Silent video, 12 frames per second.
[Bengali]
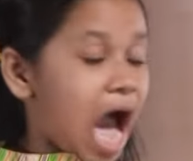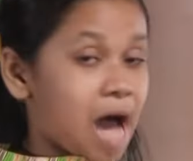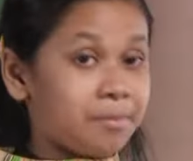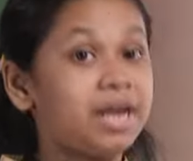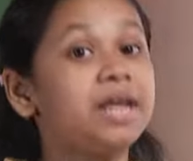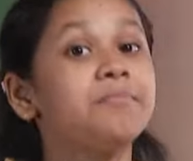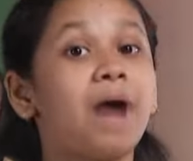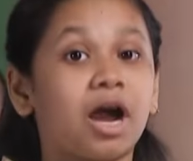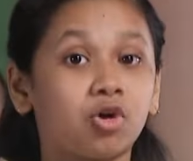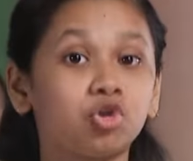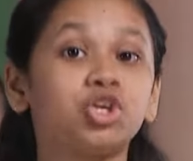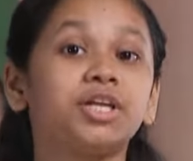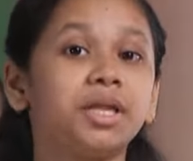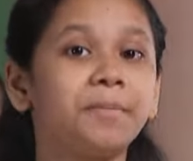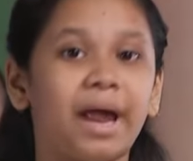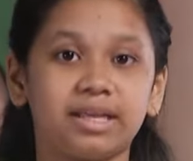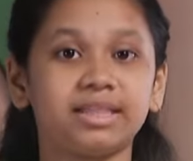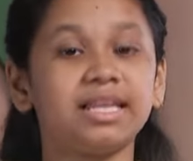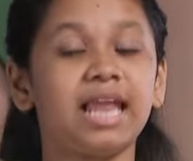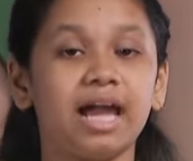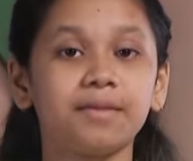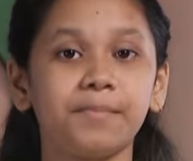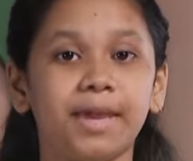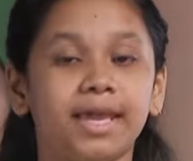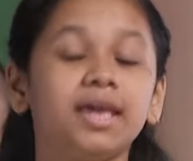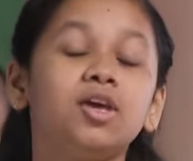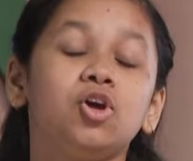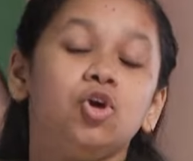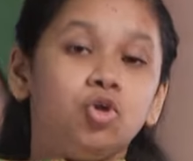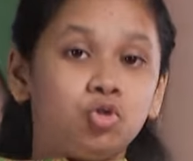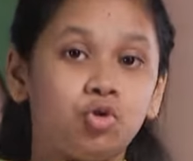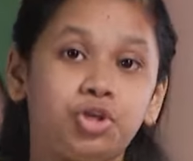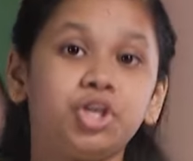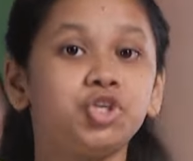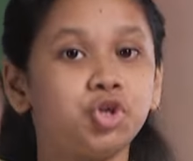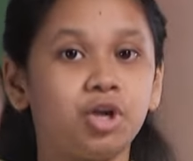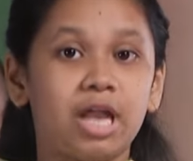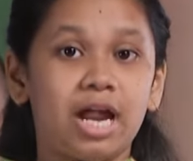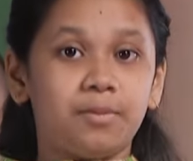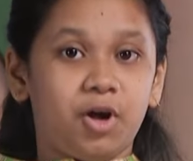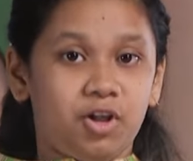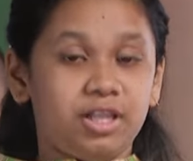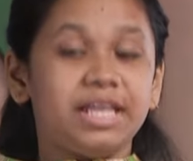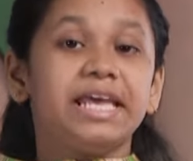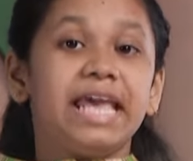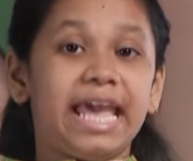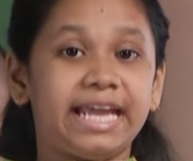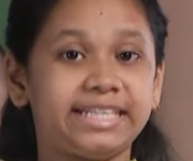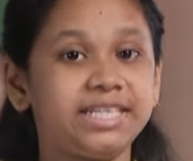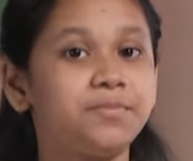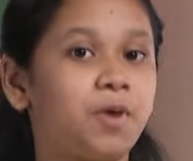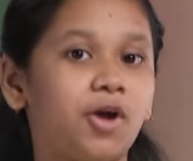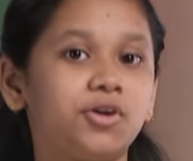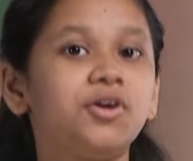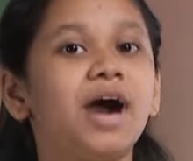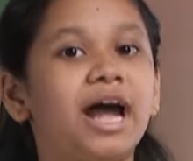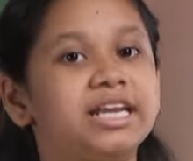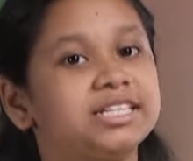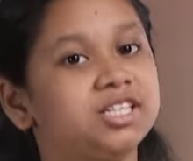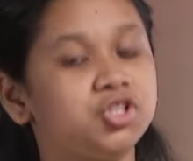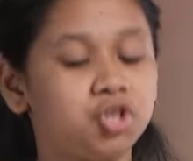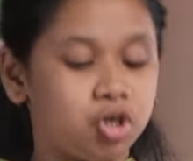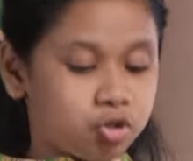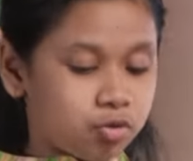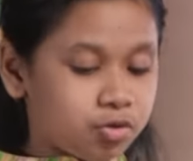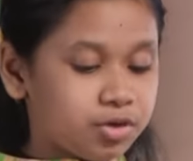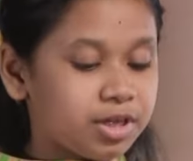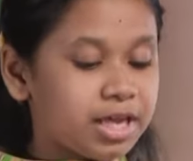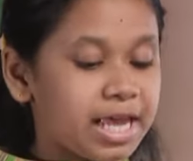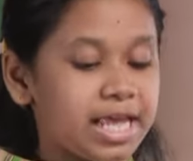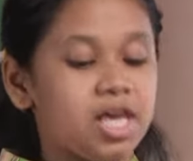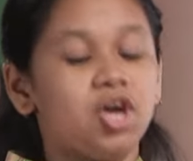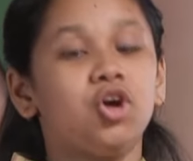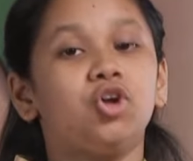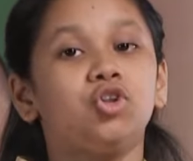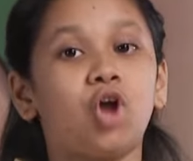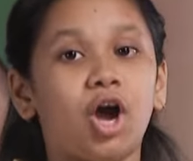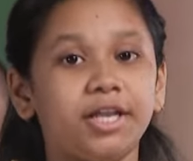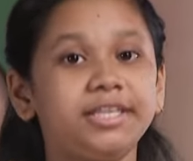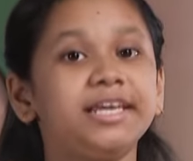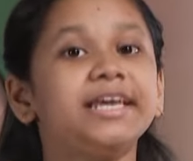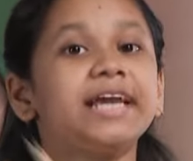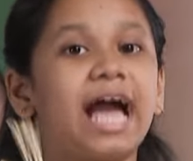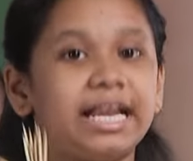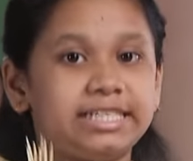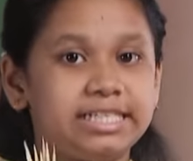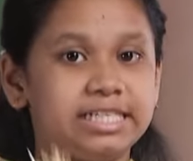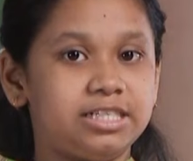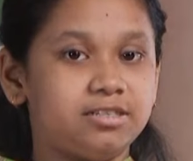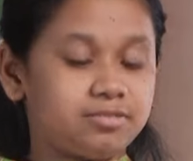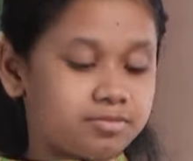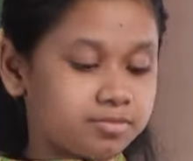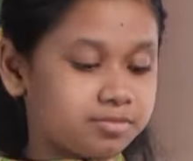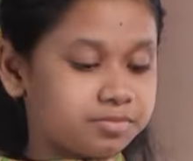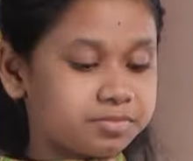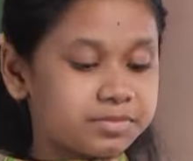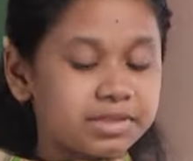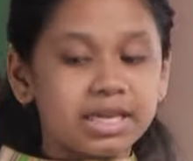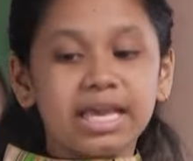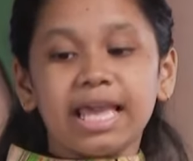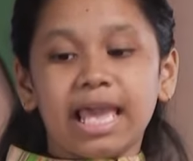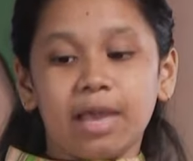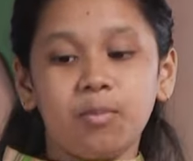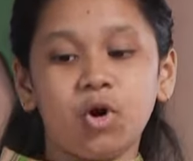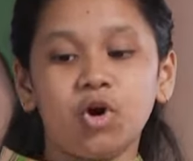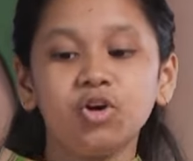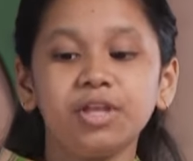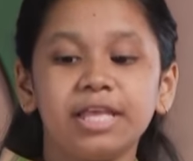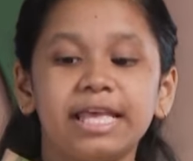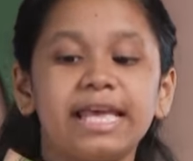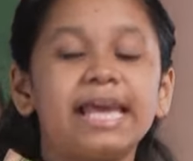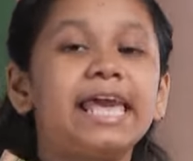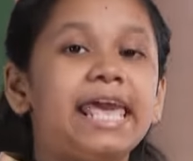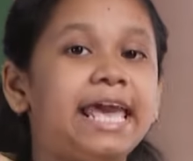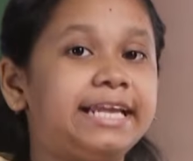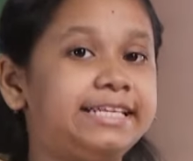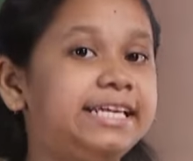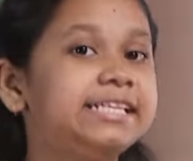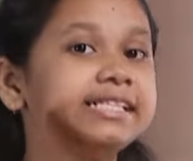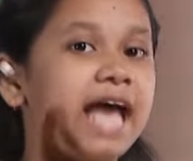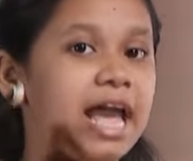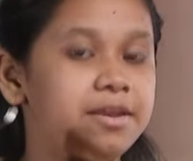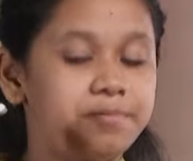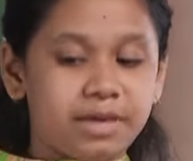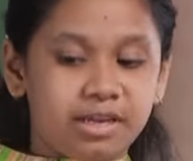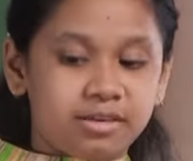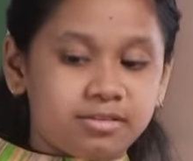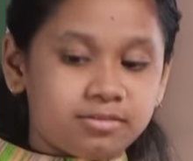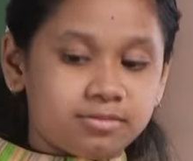আমার এই মাকড়সাটি বানাতে লাগবে দুটি সোলার বল একটি বড় আর একটি ছোট নয়টি কাঠি এবং একটি সাইন পেন